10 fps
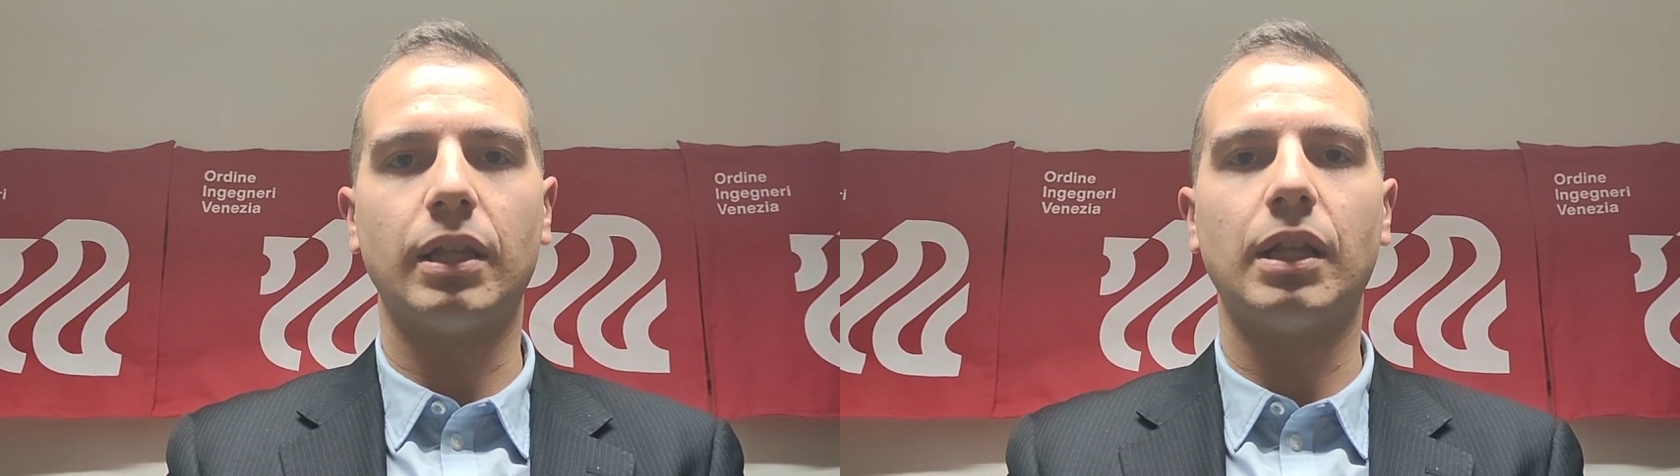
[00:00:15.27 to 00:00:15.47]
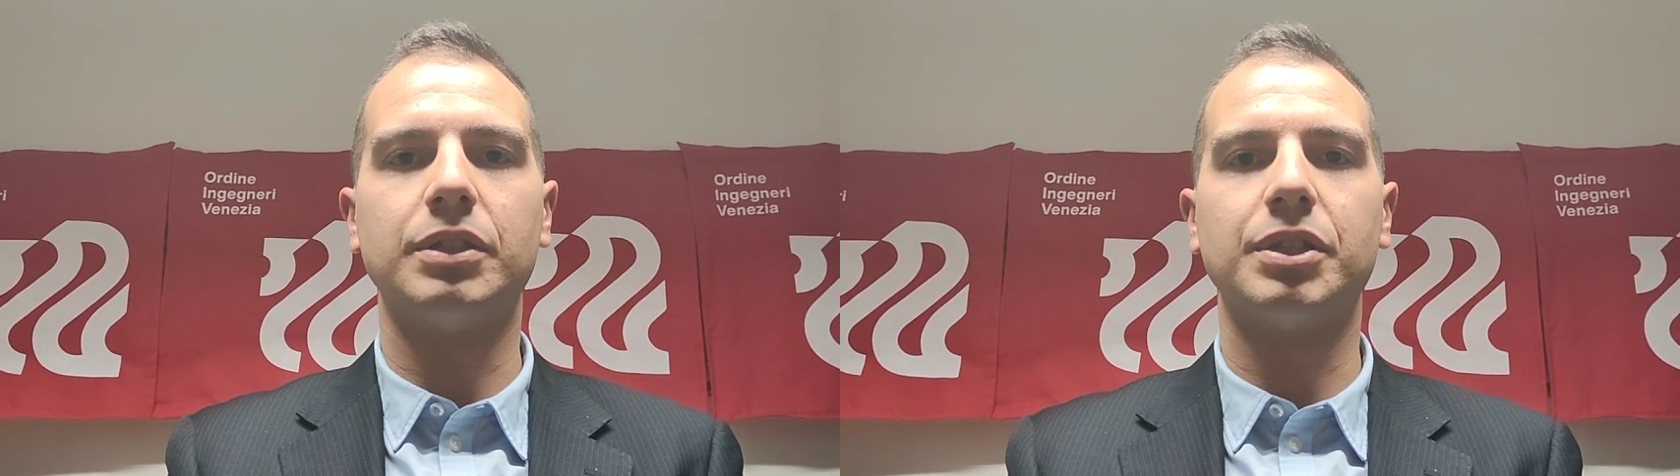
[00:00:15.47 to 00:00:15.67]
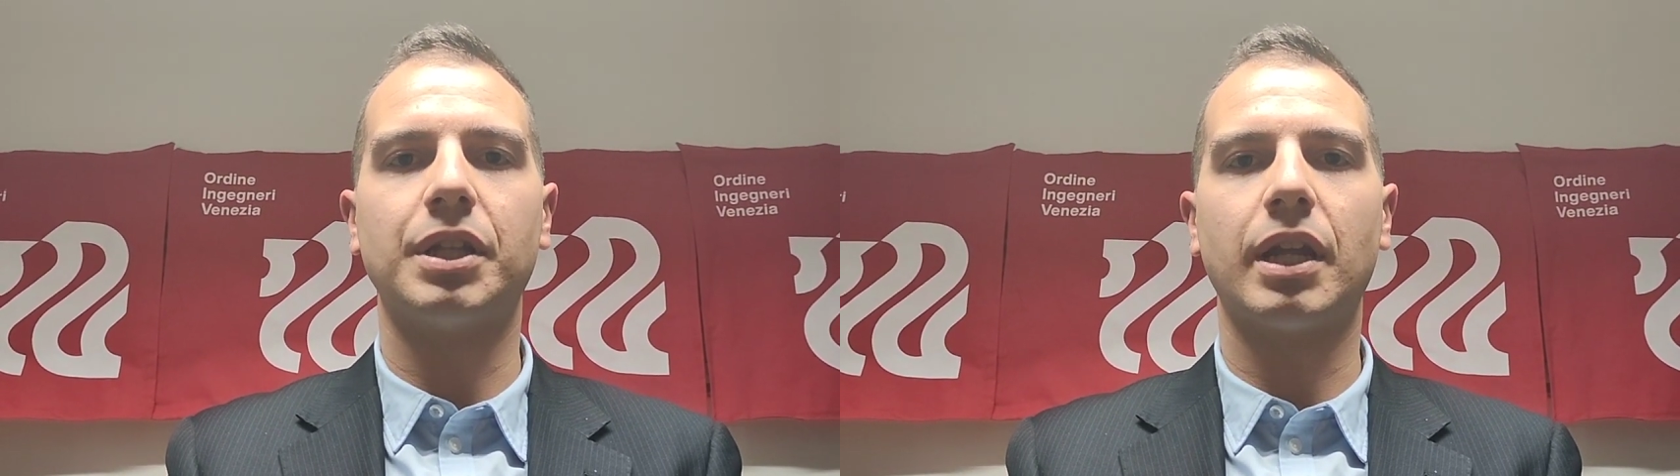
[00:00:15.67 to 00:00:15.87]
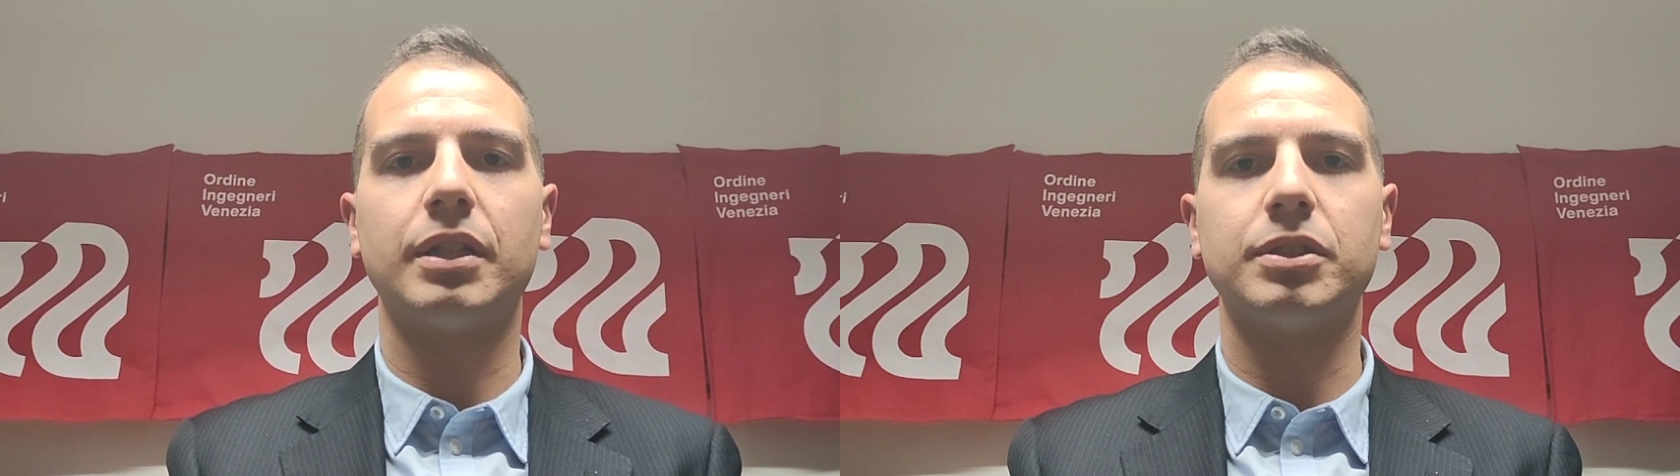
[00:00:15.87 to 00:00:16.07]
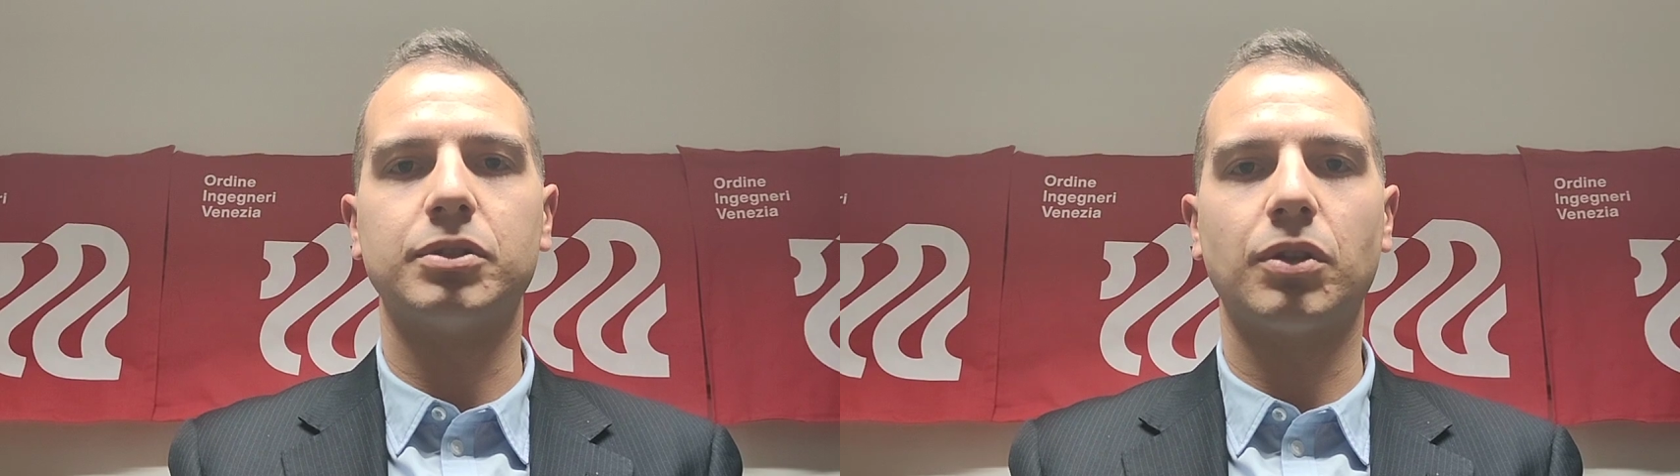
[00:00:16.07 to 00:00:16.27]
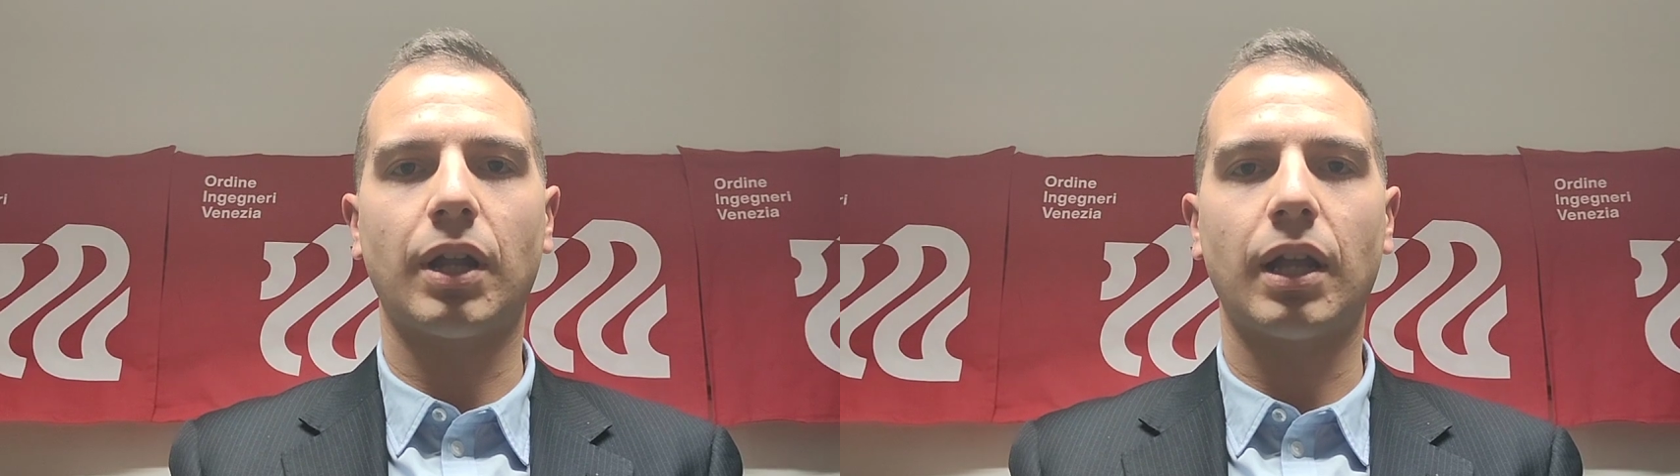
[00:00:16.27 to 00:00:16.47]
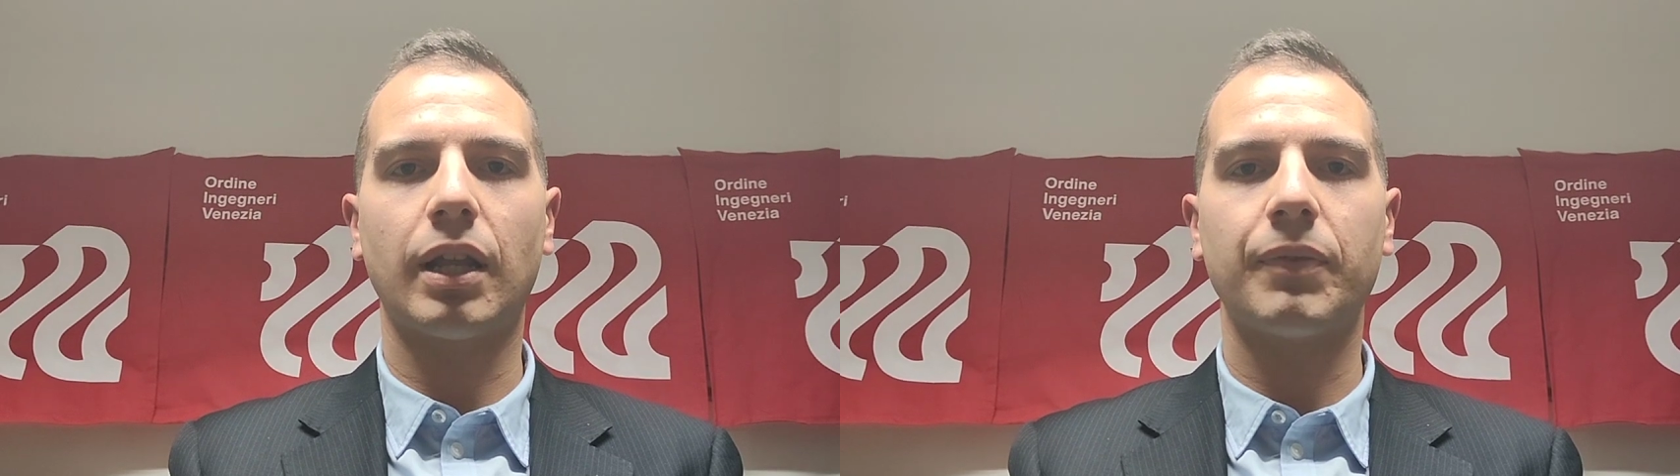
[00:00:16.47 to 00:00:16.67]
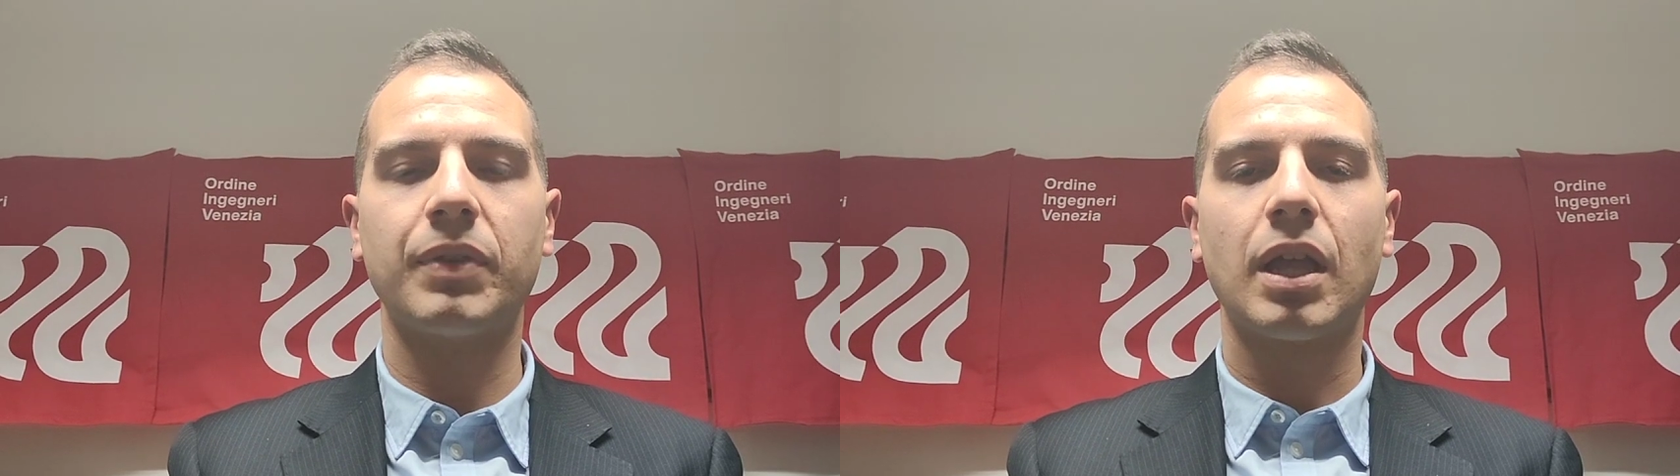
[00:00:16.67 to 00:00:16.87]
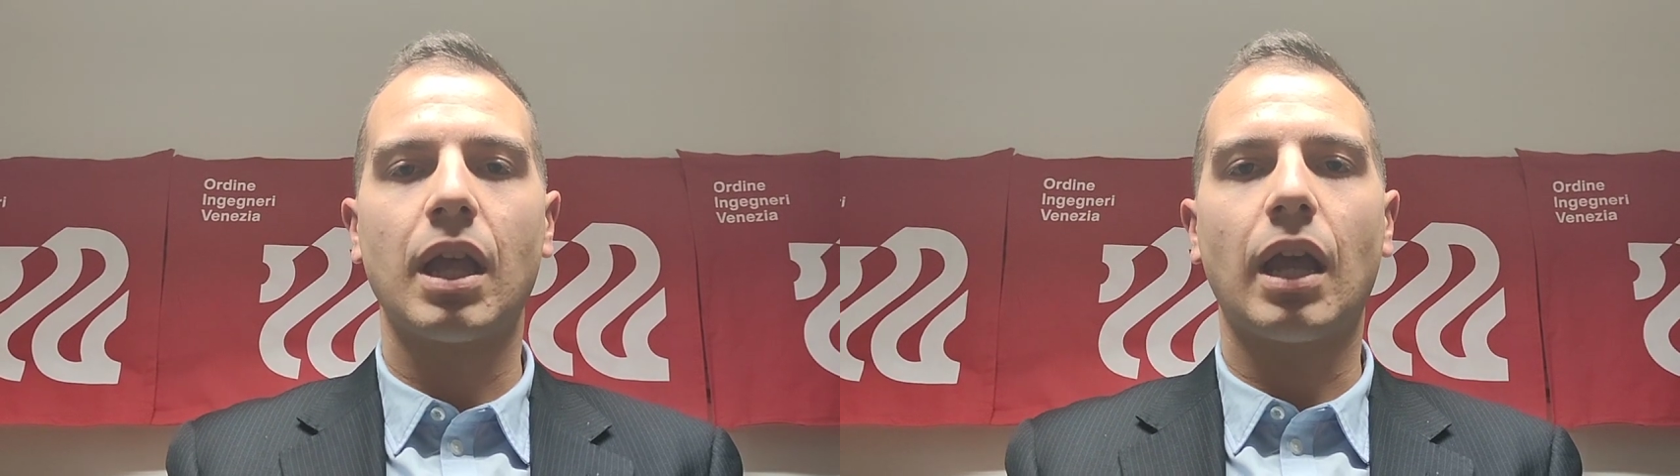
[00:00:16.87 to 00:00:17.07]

dell'ingegnere gestionale